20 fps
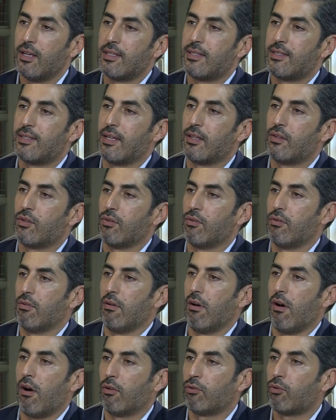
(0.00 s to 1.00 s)
cette
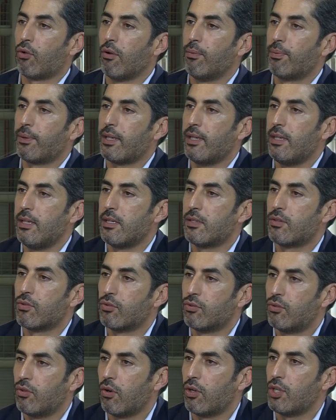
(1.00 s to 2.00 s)
entreprise
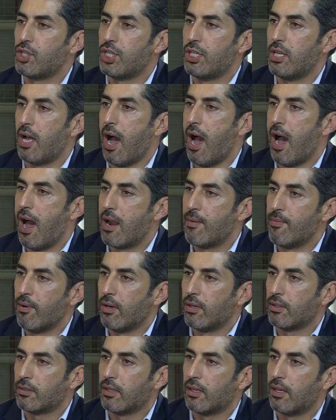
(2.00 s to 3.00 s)
d'origine
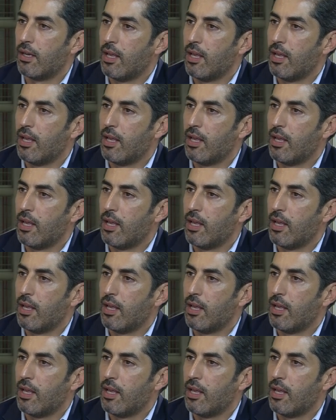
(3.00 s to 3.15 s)
allemande